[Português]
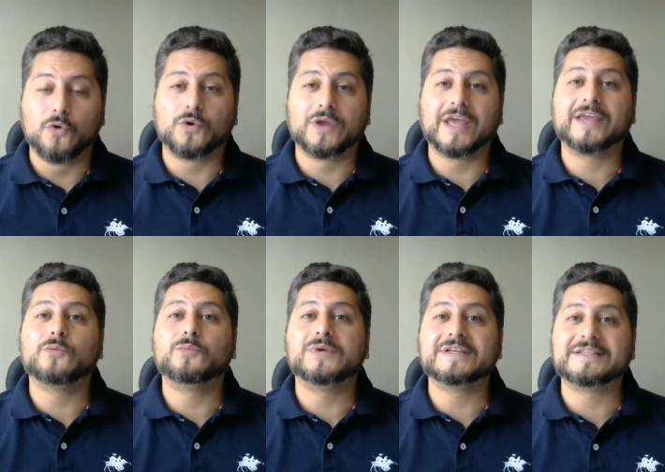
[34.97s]
O que, que
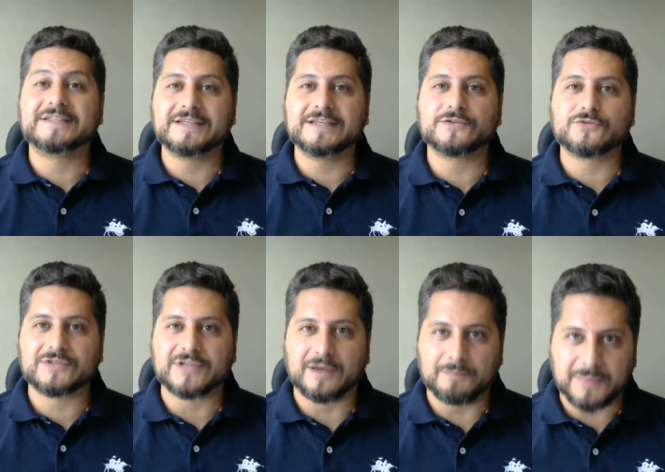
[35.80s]
eu preciso
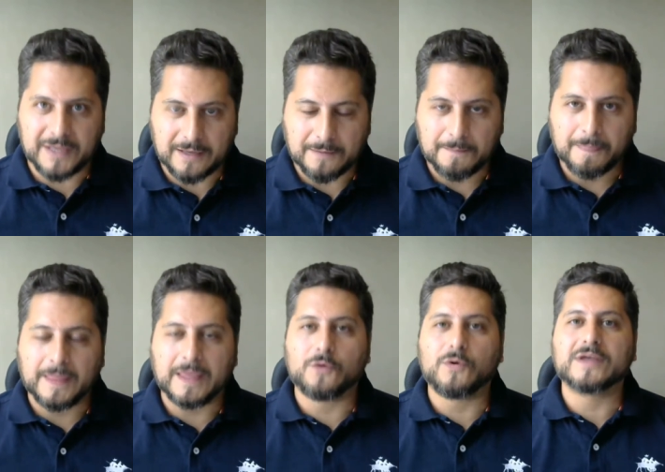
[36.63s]
saber
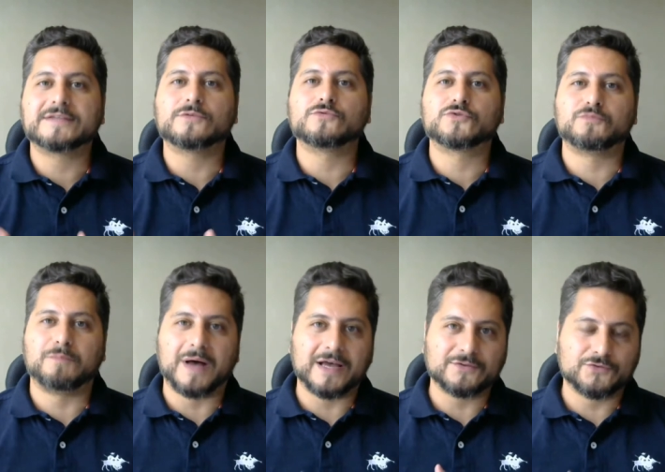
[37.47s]
e quais são os
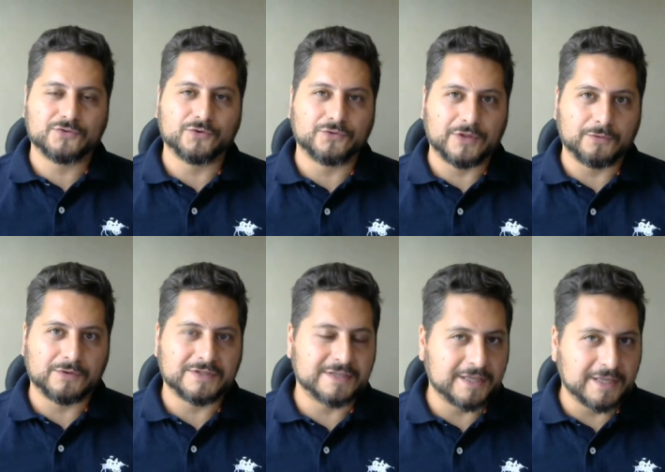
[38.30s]
passos que eu tenho
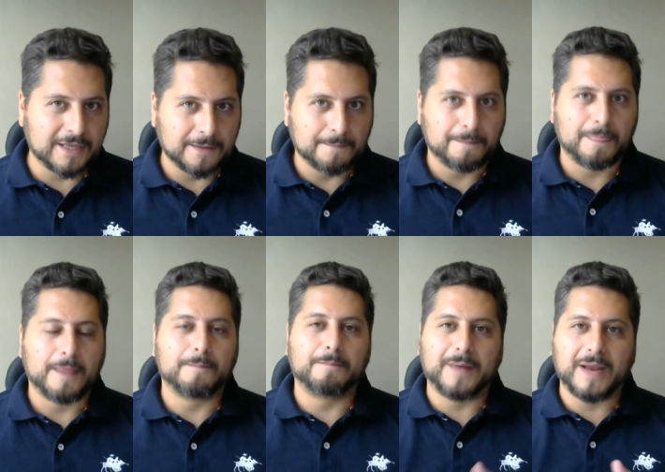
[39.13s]
que seguir
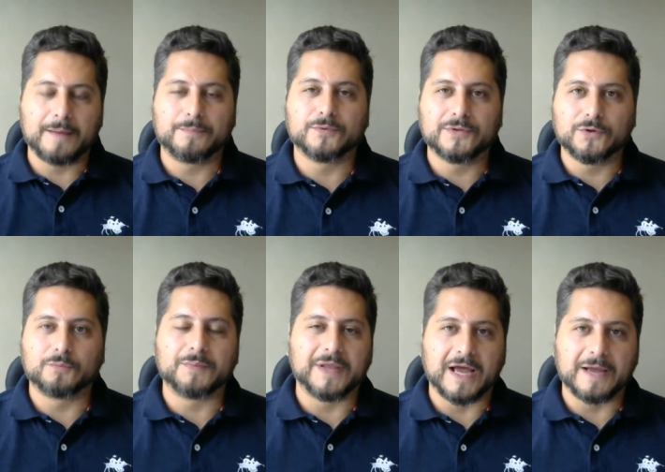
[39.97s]
para poder
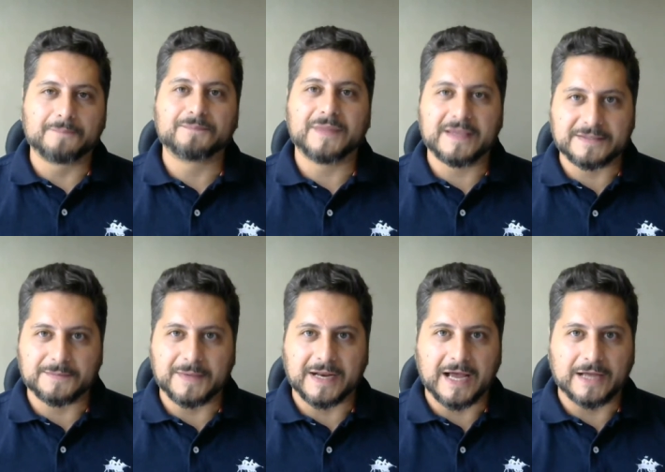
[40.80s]
operar esse
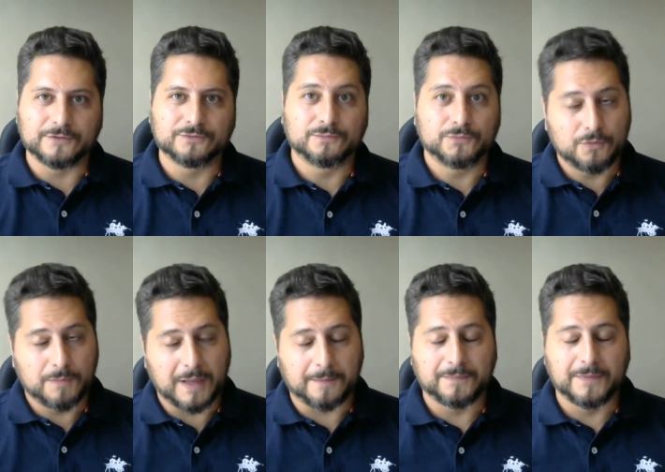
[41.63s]
mercado? Muito
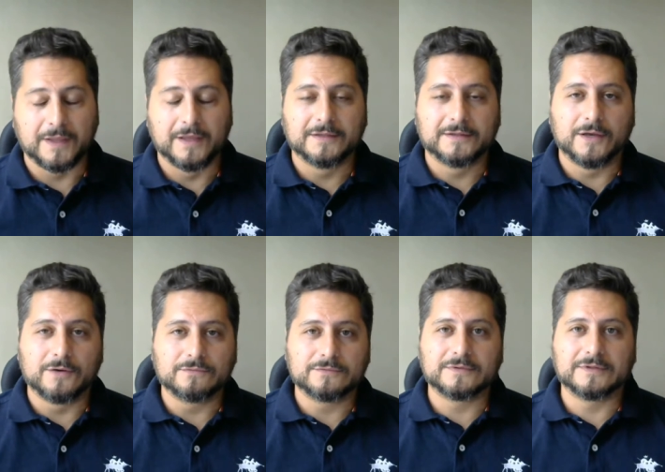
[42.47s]
bem.
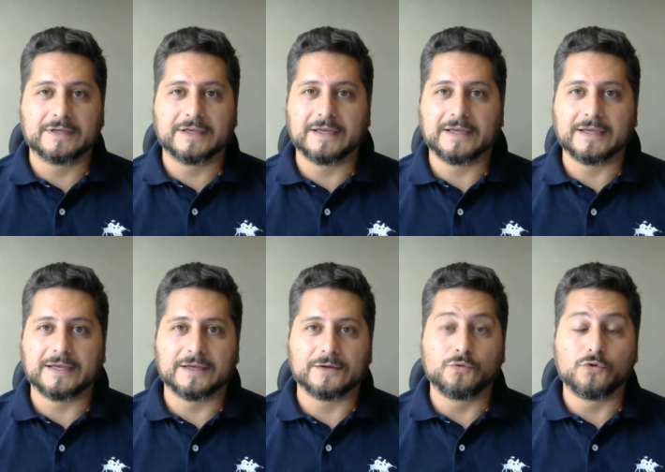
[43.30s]
Então,
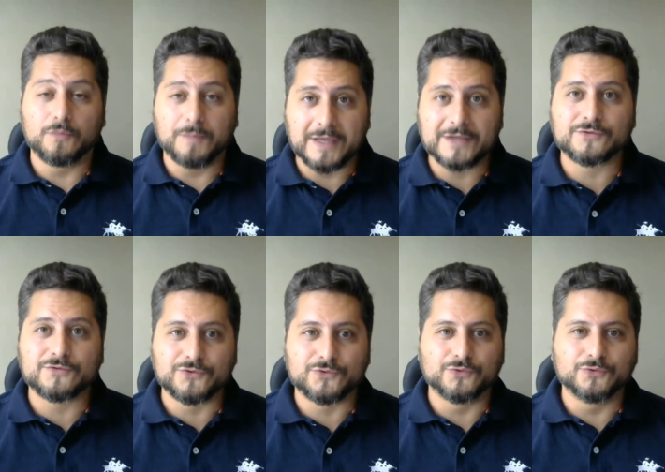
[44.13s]
é, o começo
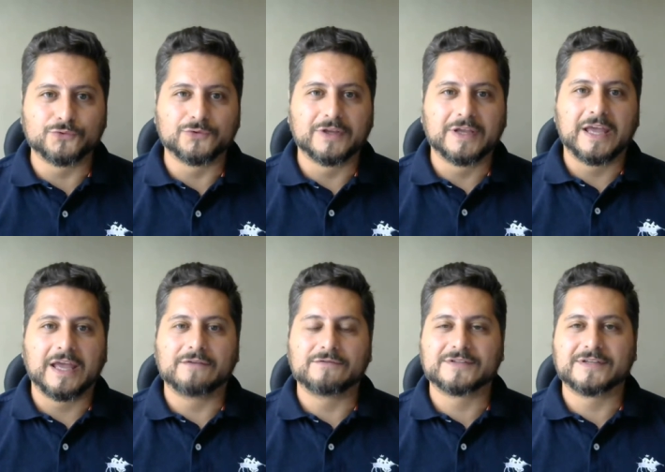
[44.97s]
de tudo
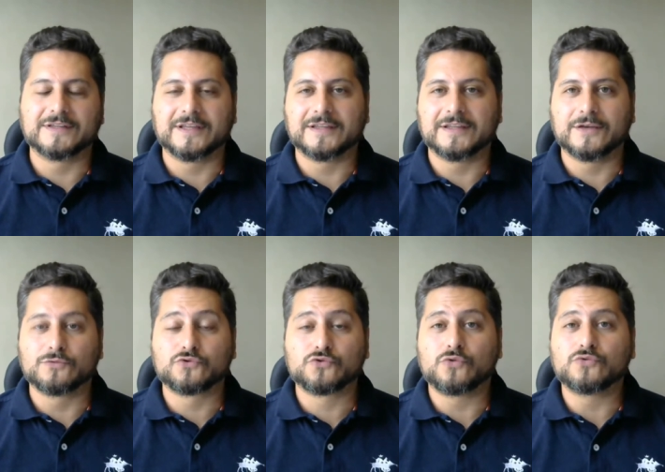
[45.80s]
é você entender
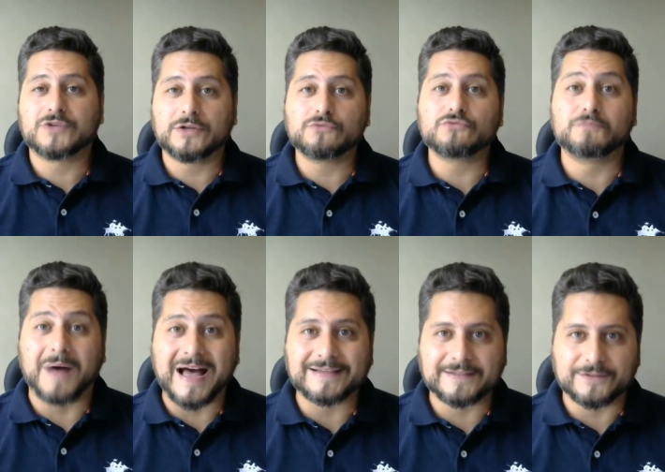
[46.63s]
os conceitos
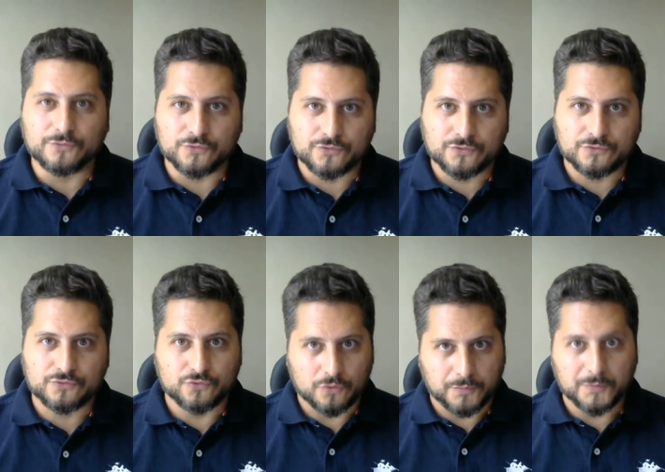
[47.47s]
básicos
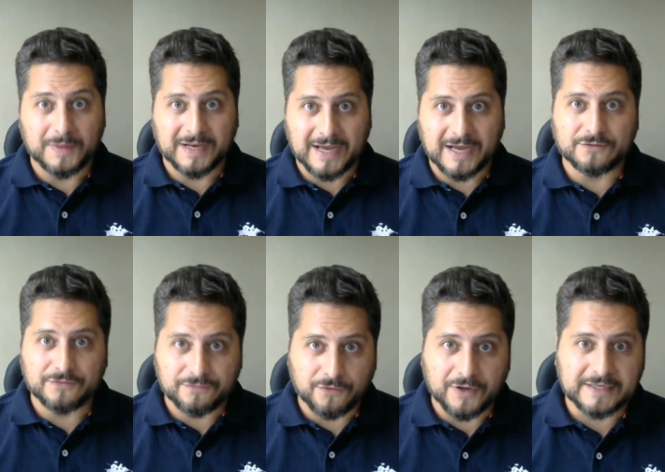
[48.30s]
sobre o mercado de
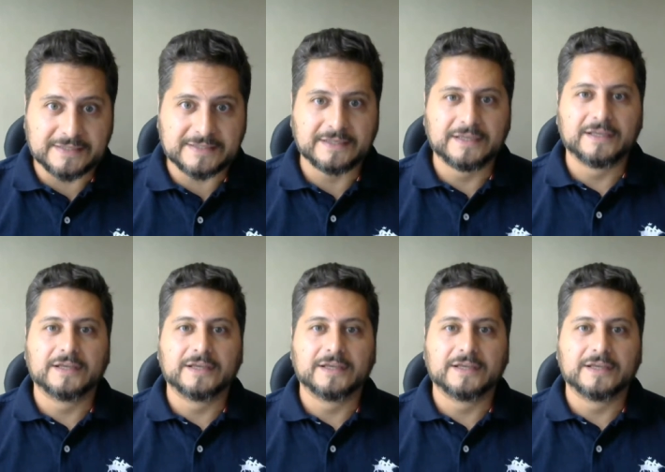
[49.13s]
Forex.